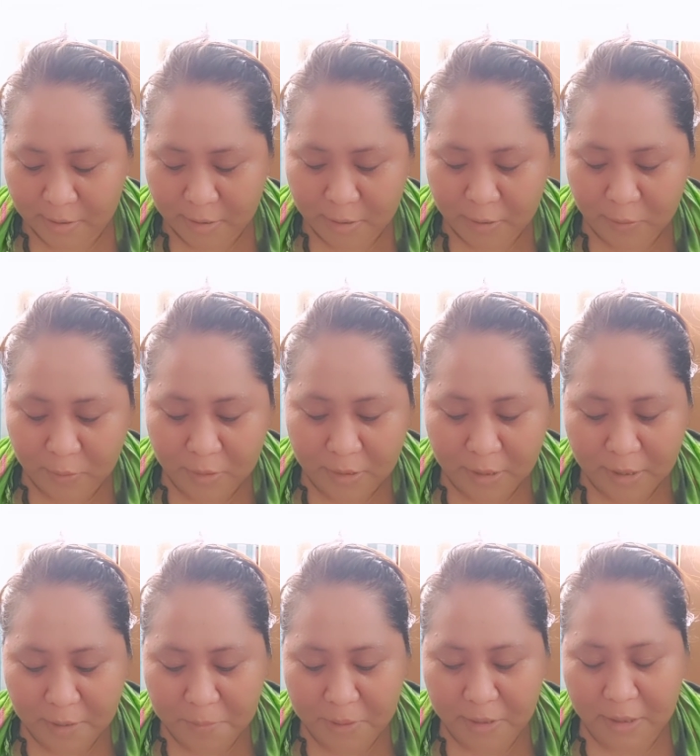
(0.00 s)
So, ang
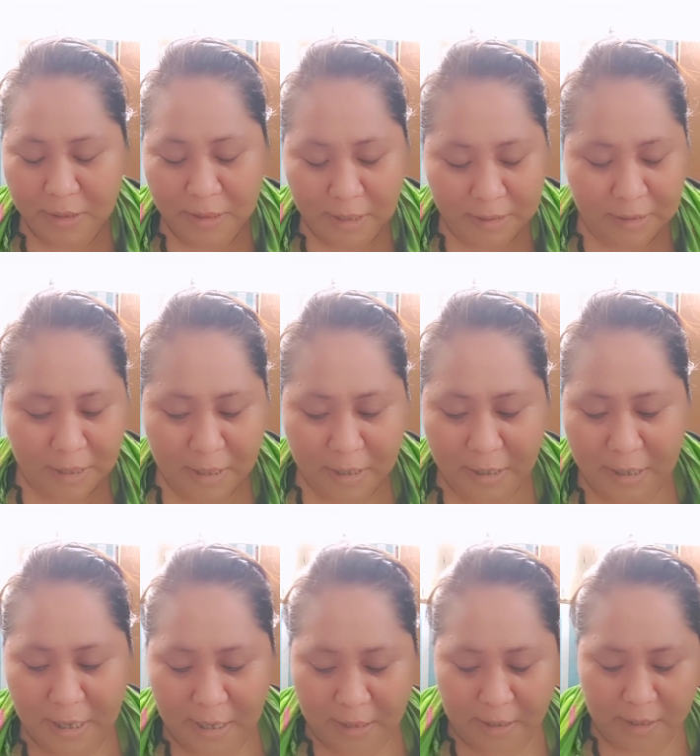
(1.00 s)
gagamitin lang talaga
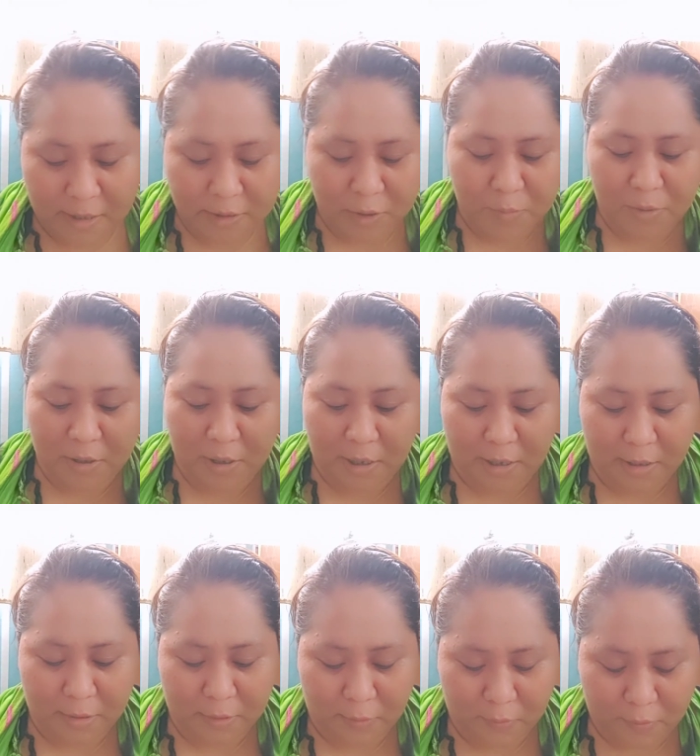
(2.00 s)
natin is yung mga
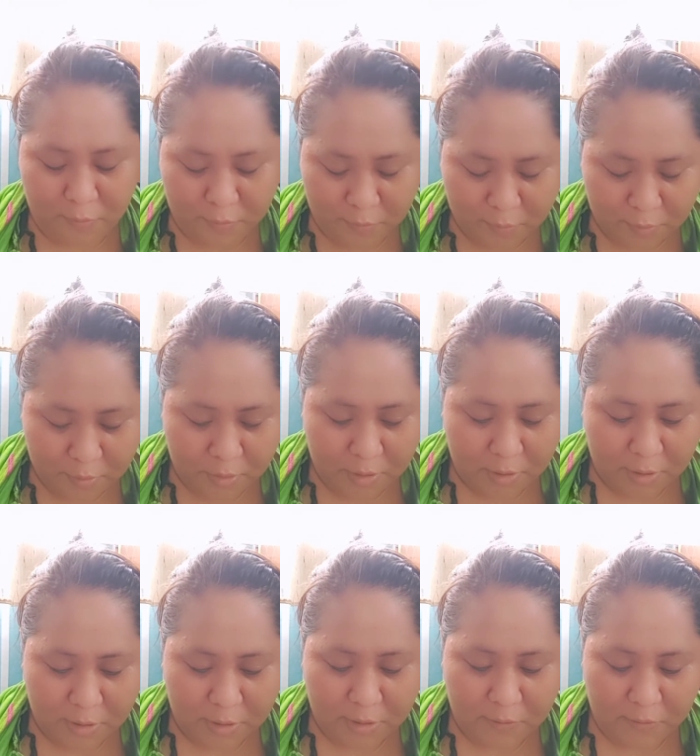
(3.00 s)
ganito.
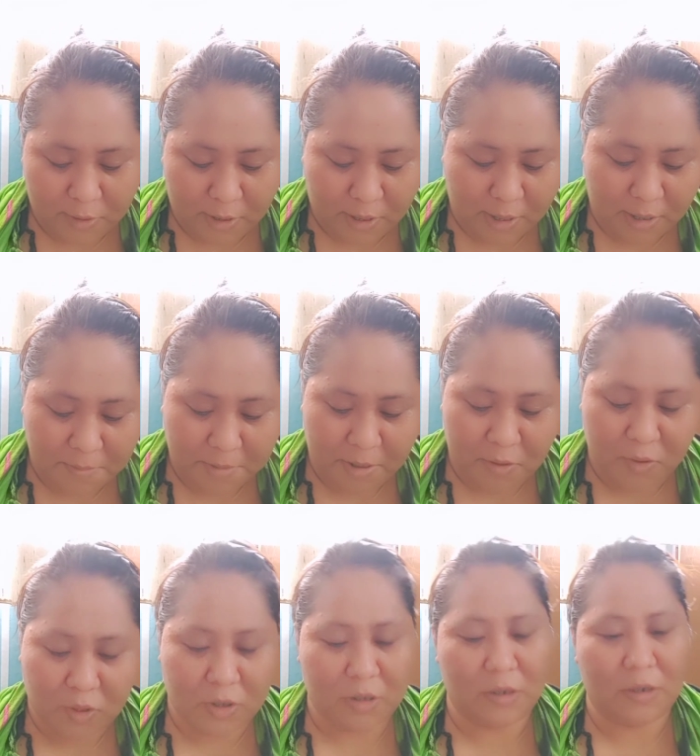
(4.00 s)
So, ayan, meron
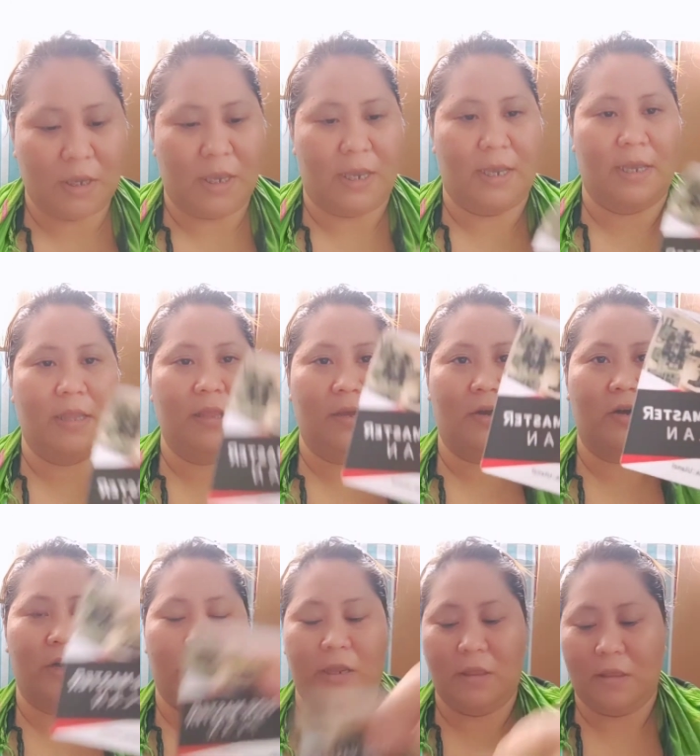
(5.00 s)
siyang yan,
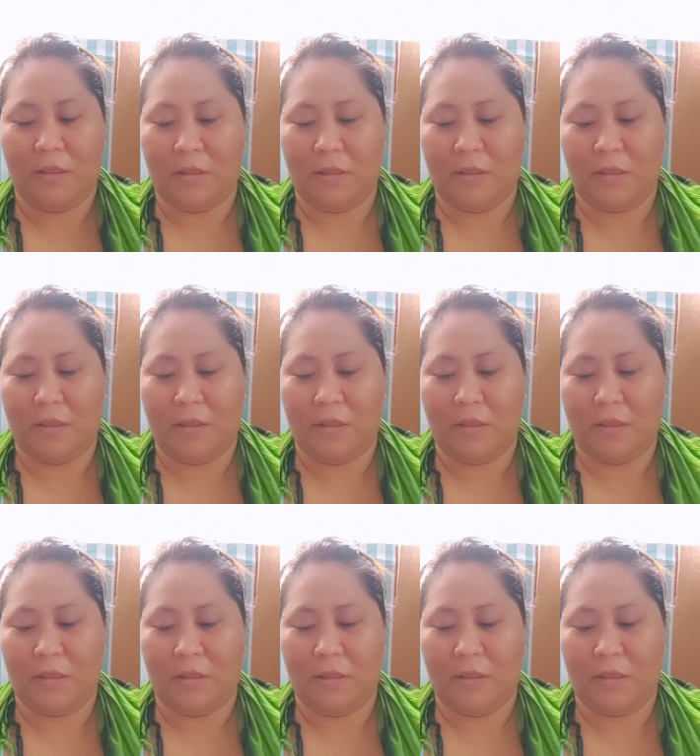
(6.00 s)
card.